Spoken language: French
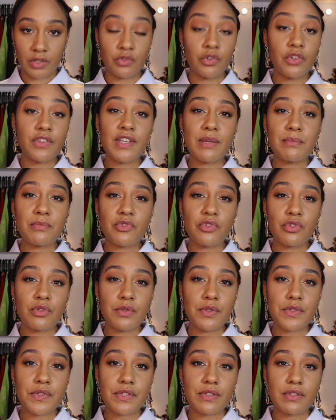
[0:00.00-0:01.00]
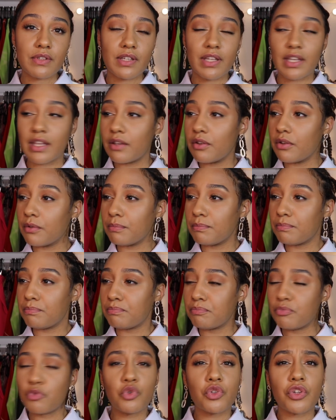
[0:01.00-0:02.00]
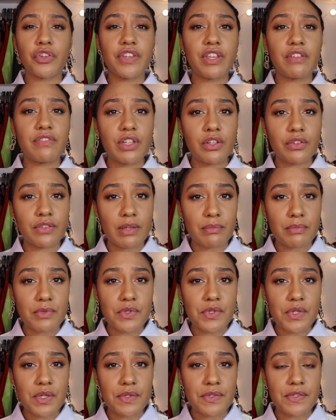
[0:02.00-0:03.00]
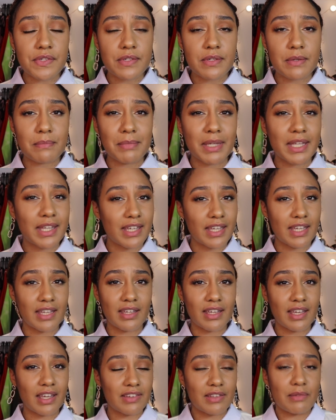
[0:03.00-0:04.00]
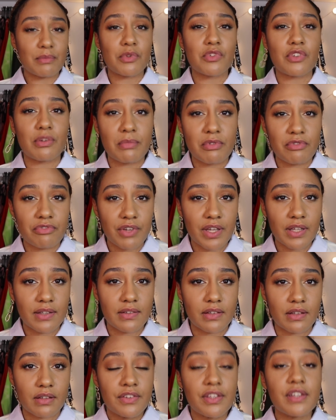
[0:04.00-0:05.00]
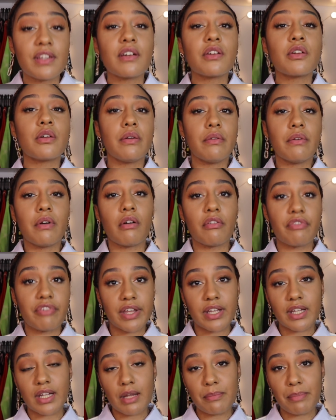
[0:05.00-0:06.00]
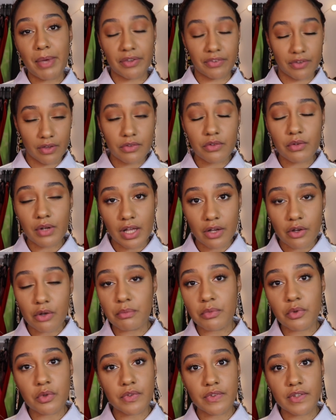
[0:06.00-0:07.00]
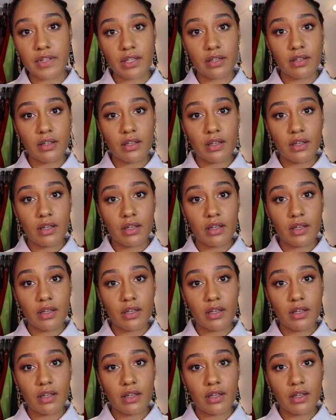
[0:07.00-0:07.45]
Deuxième chose qui est tout aussi évidente à mon sens, mais qui est quasiment jamais faite, c'est d'inclure en fait les personnes de la communauté